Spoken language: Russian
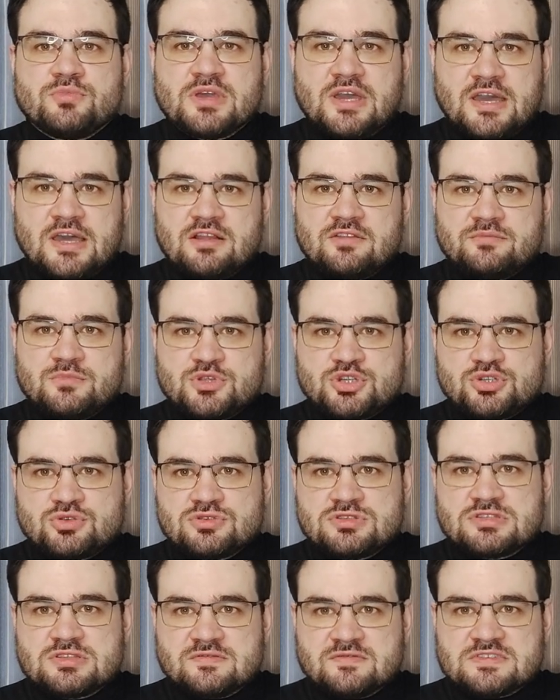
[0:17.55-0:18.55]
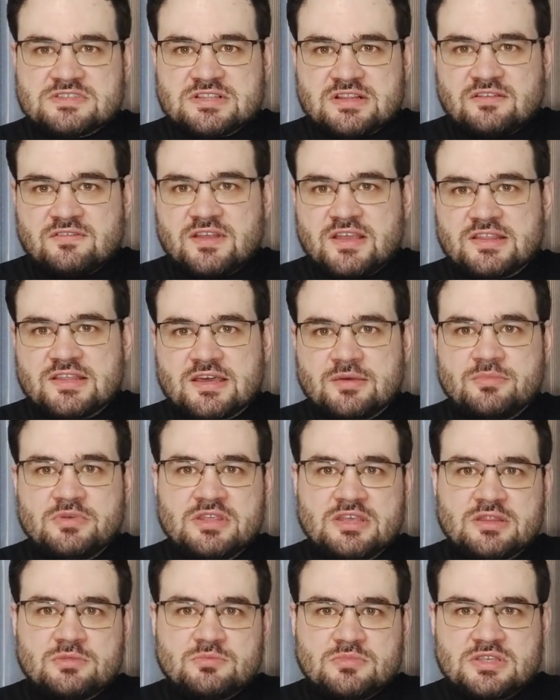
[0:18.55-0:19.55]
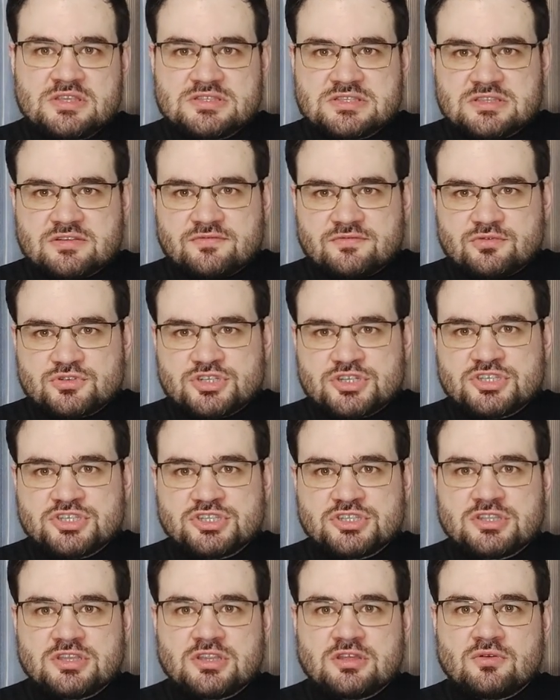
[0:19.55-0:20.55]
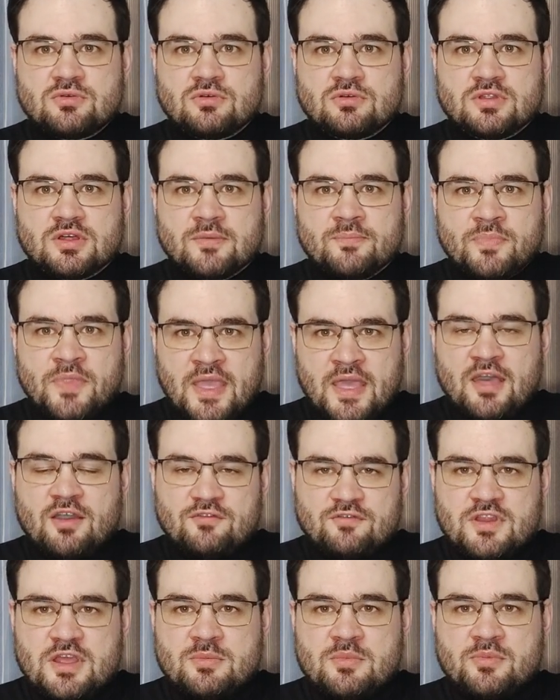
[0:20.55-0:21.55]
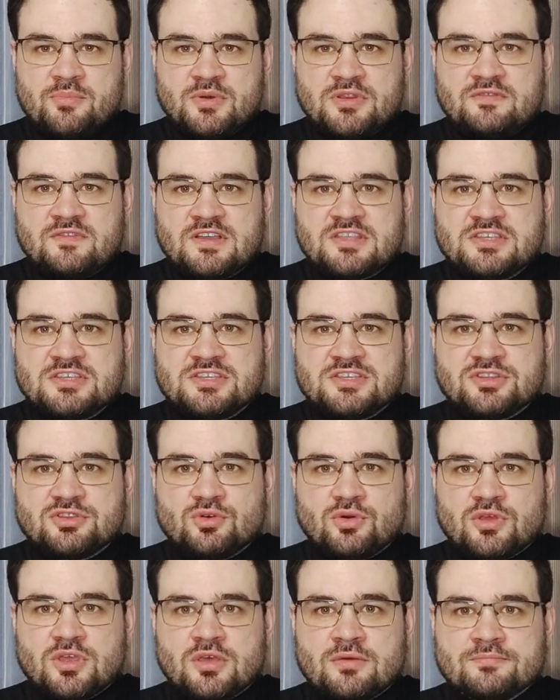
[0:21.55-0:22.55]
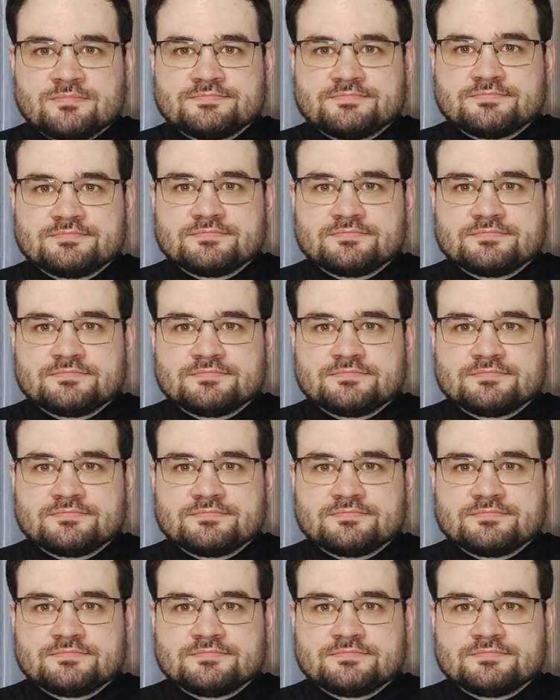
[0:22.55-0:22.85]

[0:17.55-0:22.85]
Михаил Мишустин возглавляет кабинет министров уже 4 года. Время подводить итоги.